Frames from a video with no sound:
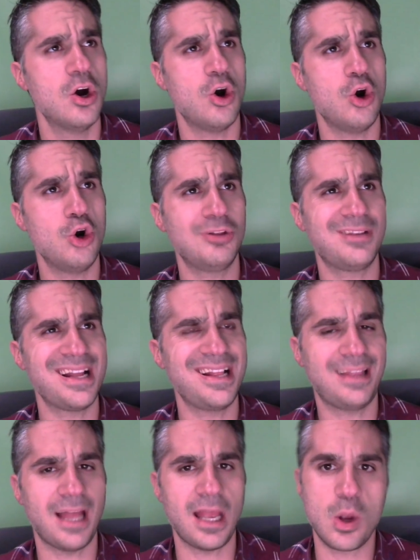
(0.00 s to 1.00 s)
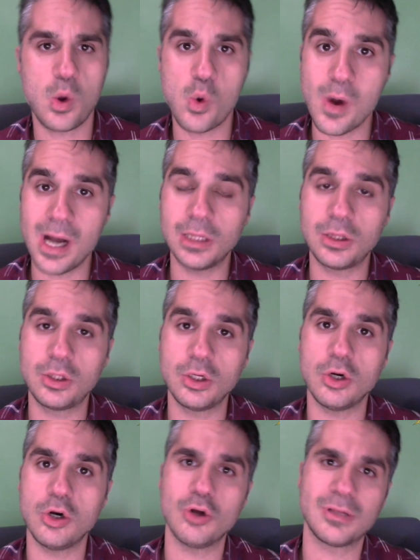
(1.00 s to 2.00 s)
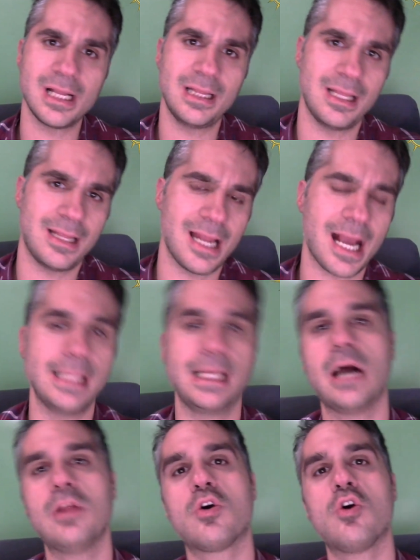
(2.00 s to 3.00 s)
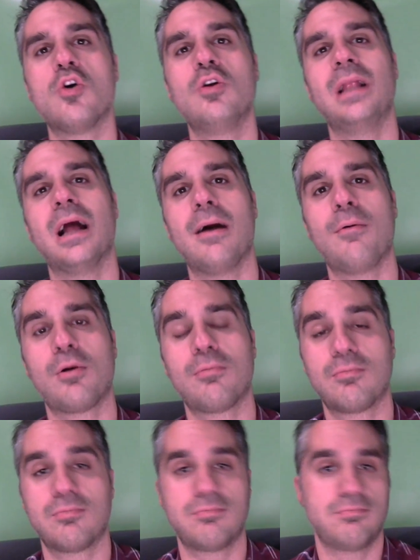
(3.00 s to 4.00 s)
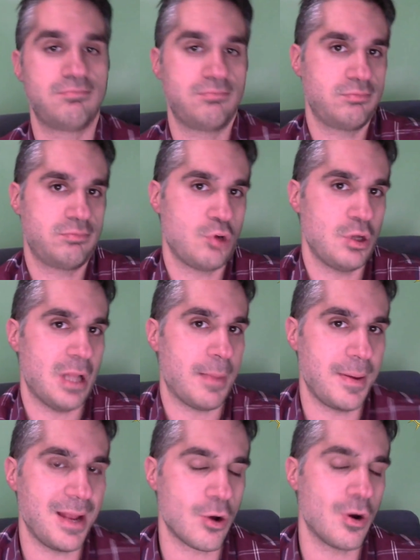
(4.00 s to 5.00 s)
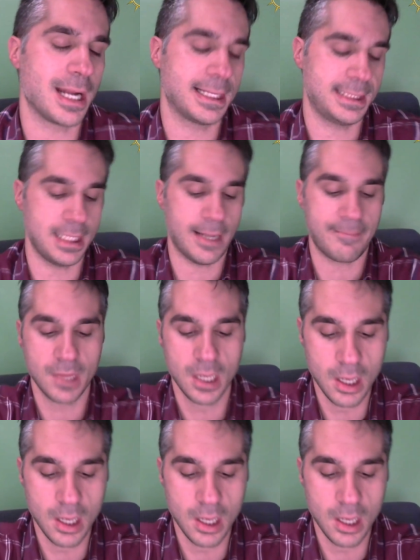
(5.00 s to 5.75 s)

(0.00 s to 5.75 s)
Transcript: o 34 o 33 que ha llegado con la con la primera, con Carolina.